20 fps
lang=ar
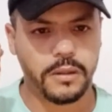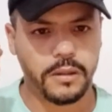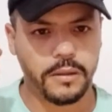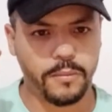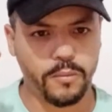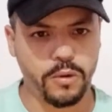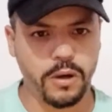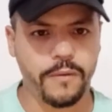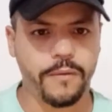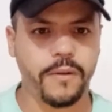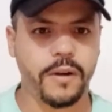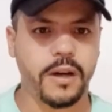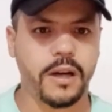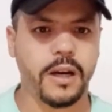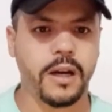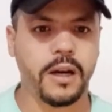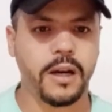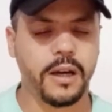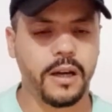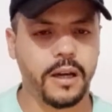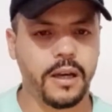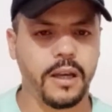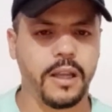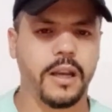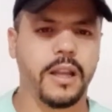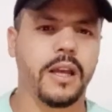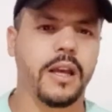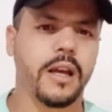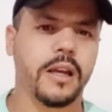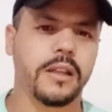الموافقة
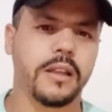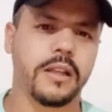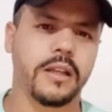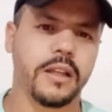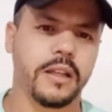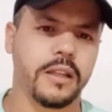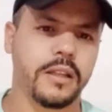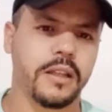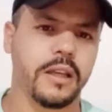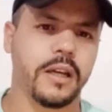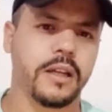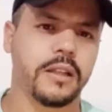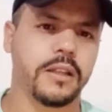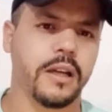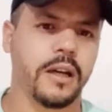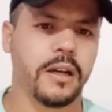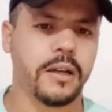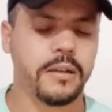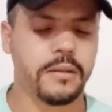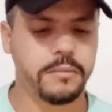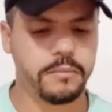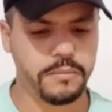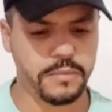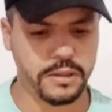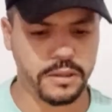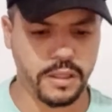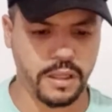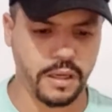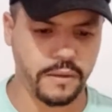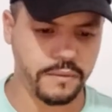على هاد الكريدي هذا
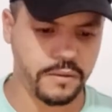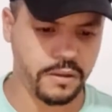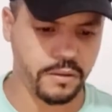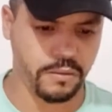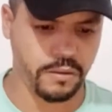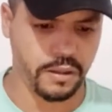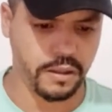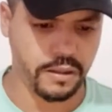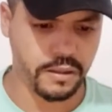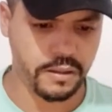من طرف الدولة